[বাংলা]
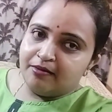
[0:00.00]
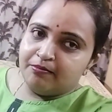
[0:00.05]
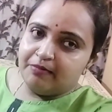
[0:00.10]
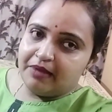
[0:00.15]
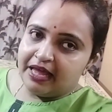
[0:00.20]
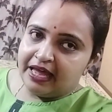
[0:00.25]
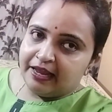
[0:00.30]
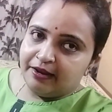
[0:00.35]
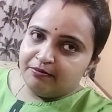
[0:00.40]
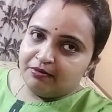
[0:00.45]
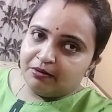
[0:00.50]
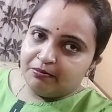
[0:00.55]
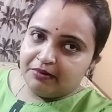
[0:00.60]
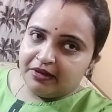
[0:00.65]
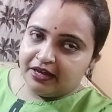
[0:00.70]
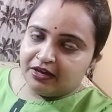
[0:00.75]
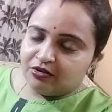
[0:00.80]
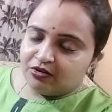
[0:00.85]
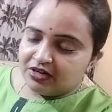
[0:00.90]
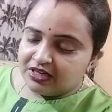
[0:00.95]

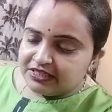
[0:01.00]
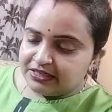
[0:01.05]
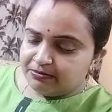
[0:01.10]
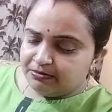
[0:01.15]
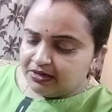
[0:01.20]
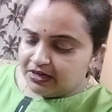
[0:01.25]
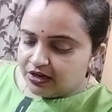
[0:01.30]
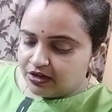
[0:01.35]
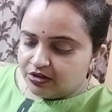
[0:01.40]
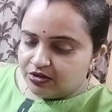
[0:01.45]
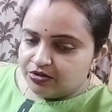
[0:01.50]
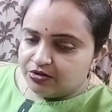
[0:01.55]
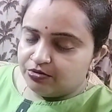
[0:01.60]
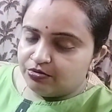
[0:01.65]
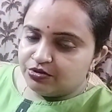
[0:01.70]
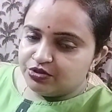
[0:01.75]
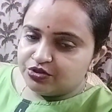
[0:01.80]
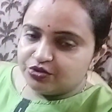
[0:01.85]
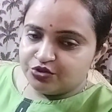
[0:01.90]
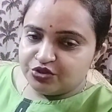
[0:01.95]
অ্যালবামে এ করা যাবে না
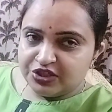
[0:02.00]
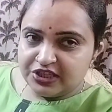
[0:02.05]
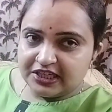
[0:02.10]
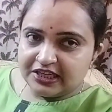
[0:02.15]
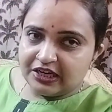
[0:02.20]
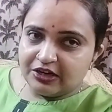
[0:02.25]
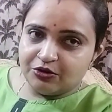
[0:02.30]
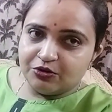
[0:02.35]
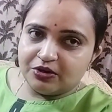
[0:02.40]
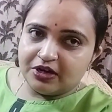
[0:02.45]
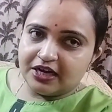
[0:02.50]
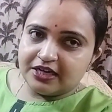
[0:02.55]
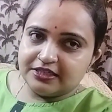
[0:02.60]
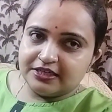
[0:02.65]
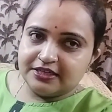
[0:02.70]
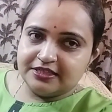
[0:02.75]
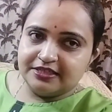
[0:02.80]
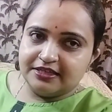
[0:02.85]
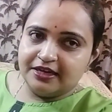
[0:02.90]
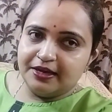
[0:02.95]
ওই জন্য সেটারও কাজ
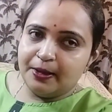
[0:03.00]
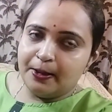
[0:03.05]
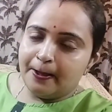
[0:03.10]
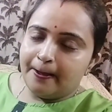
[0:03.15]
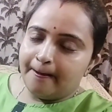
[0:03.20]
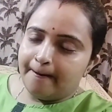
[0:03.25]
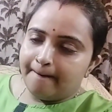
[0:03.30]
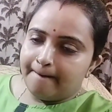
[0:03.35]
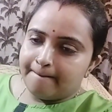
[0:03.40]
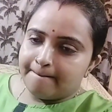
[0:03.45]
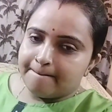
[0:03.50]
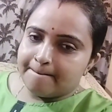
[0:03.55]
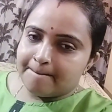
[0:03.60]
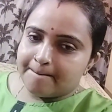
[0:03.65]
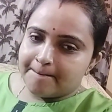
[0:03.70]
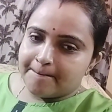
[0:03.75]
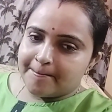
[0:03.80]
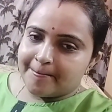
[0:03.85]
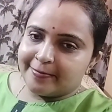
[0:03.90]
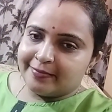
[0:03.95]
আছে
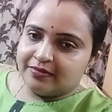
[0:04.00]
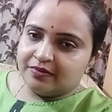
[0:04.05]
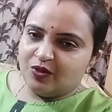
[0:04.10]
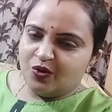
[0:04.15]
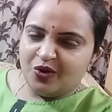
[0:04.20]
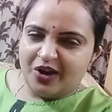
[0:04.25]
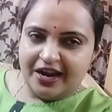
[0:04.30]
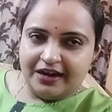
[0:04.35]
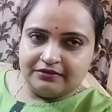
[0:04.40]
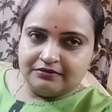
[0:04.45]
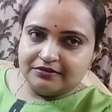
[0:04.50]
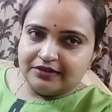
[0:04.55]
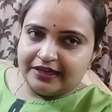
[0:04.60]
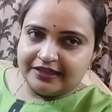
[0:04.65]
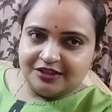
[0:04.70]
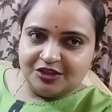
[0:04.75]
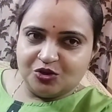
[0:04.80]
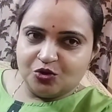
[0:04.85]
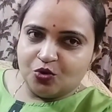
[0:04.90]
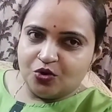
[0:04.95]
তো
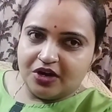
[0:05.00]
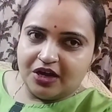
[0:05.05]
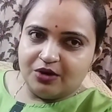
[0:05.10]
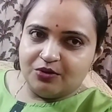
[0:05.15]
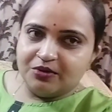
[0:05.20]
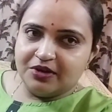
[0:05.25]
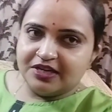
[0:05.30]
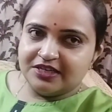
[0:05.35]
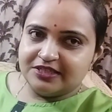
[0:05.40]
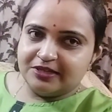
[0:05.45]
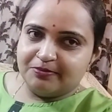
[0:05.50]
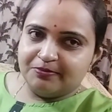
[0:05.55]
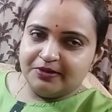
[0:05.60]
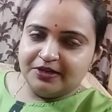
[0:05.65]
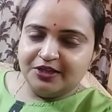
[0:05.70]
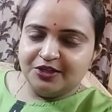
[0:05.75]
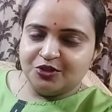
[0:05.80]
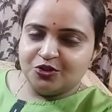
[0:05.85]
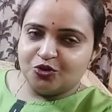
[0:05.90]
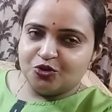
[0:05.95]
একদিন ঘোরাও হয়ে
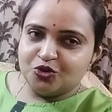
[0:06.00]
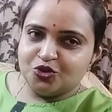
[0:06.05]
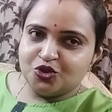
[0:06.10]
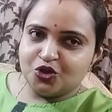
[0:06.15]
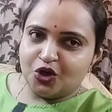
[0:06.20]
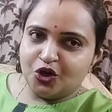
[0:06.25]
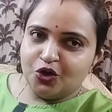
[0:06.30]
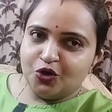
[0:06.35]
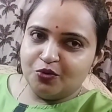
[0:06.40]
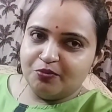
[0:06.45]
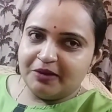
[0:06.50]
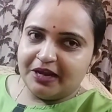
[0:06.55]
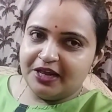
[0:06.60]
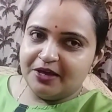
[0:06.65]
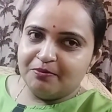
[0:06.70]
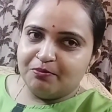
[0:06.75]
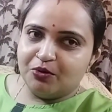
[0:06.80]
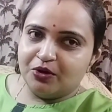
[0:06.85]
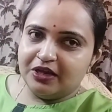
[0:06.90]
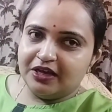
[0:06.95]
যাবে তো চলো
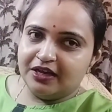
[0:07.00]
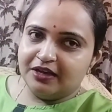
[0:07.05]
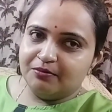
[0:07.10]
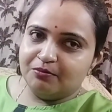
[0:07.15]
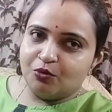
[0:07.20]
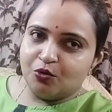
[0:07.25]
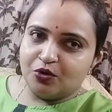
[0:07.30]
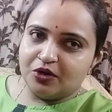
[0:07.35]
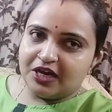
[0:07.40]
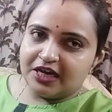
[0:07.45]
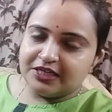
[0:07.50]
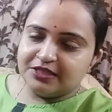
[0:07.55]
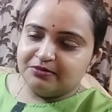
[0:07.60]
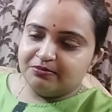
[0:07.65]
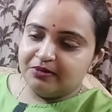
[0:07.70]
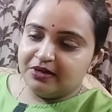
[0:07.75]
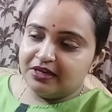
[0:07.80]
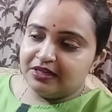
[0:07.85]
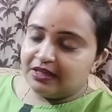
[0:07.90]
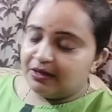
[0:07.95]
বেরিয়ে পড়ি বোন
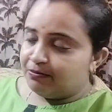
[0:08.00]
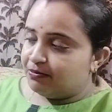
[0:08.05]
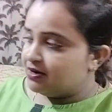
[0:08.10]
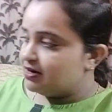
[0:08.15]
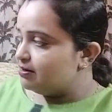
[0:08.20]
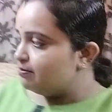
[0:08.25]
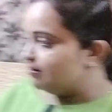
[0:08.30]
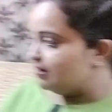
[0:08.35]
আসবে তারপর আবার